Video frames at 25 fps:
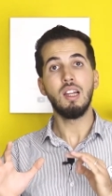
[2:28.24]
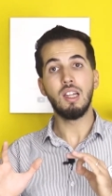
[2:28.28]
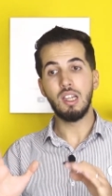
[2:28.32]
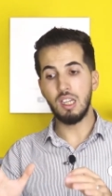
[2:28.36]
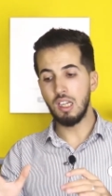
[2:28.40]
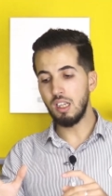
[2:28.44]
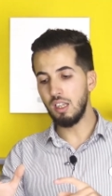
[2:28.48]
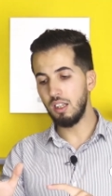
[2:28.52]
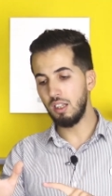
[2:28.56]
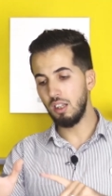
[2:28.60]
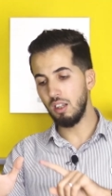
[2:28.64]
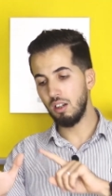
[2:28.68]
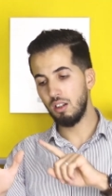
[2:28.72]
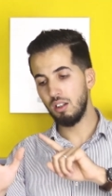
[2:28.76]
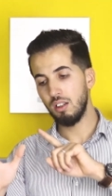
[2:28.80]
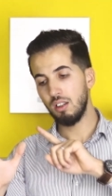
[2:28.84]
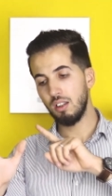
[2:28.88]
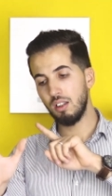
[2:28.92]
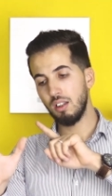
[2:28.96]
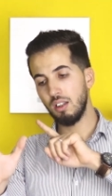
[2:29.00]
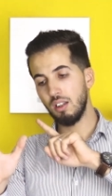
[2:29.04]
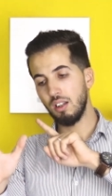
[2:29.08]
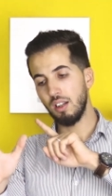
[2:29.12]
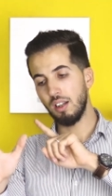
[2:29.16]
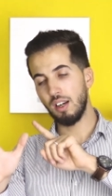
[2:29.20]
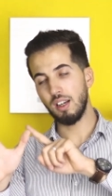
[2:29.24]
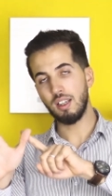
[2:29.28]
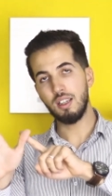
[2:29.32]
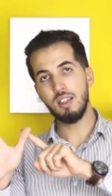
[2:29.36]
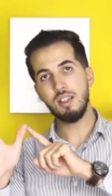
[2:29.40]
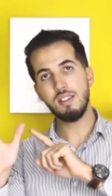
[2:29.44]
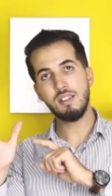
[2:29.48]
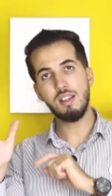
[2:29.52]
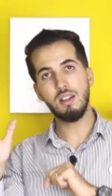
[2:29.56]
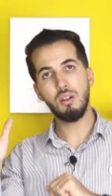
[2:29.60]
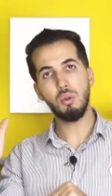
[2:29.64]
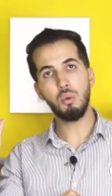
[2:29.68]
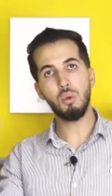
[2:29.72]
اللي هي
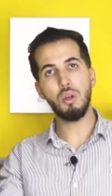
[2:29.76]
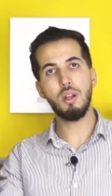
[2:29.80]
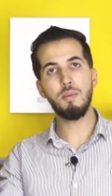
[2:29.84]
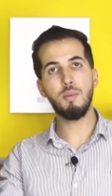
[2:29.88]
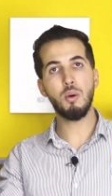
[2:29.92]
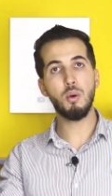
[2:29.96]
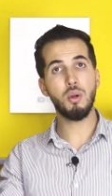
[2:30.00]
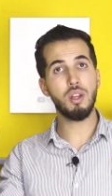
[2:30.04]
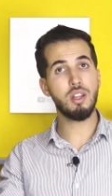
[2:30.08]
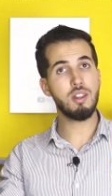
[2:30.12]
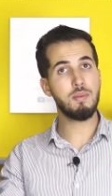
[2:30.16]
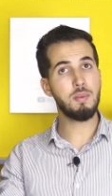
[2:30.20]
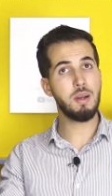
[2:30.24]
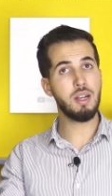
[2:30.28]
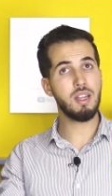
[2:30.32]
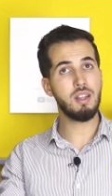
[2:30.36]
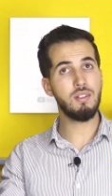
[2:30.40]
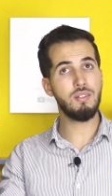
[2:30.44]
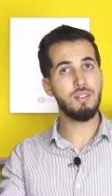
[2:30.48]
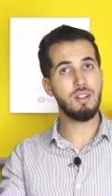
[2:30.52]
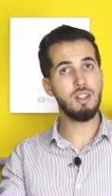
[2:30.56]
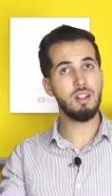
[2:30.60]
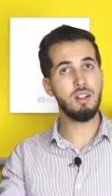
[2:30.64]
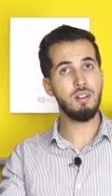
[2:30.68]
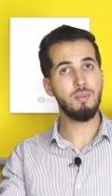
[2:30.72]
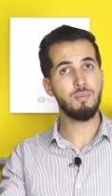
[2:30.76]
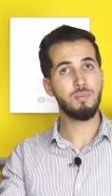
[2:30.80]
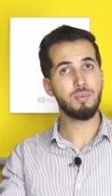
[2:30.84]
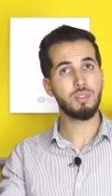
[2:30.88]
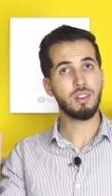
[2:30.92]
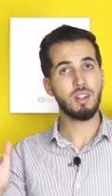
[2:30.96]
ركيزه الاولى موارد معرفيه